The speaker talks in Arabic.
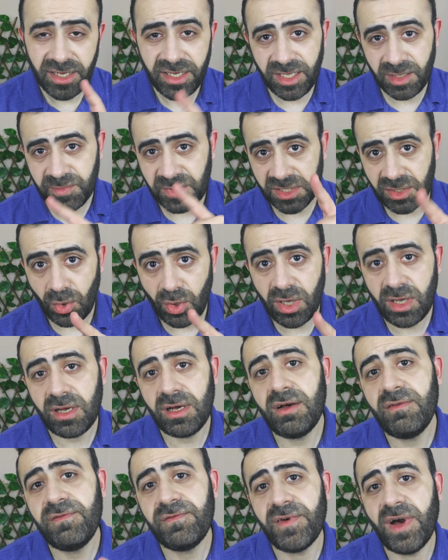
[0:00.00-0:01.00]
هي
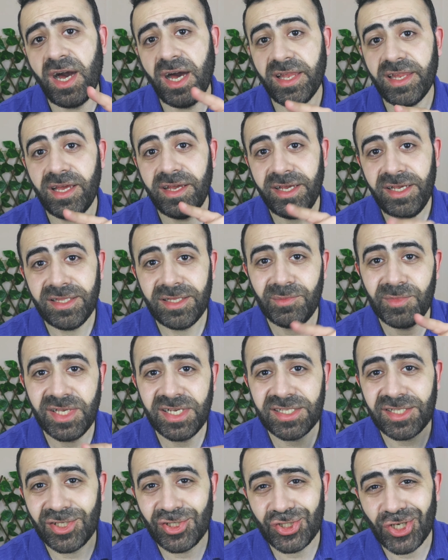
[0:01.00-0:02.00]
بتتوقف على احنا
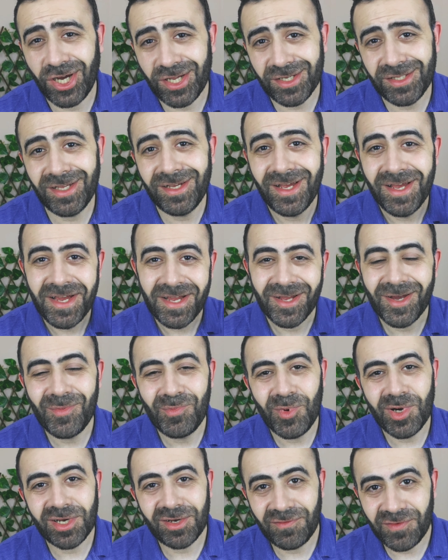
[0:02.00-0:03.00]
بنغسل شعرنا كم
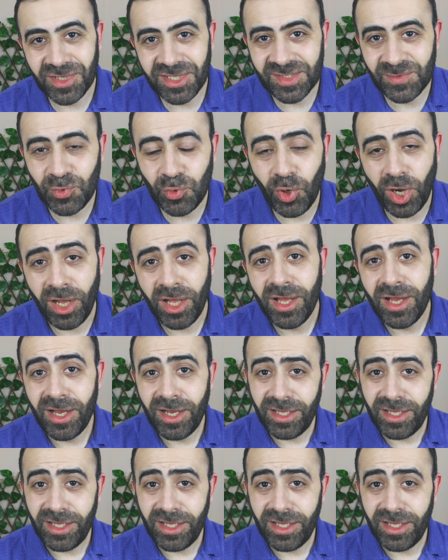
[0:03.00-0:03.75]
مرة في الاسبوع